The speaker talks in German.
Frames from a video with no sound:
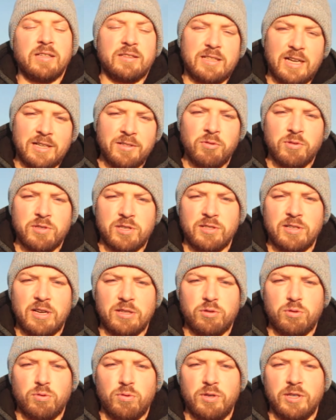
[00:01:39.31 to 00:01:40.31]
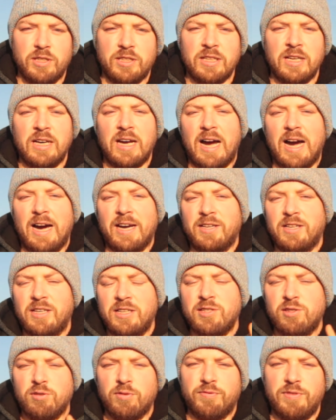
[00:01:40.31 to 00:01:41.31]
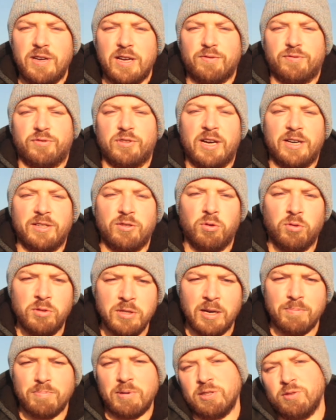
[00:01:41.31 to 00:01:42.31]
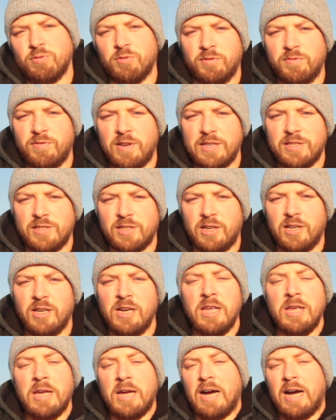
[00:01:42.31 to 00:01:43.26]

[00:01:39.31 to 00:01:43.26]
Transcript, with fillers: dann nutze natürlich einen ISO-Wert von 100 bei so einem Wetter,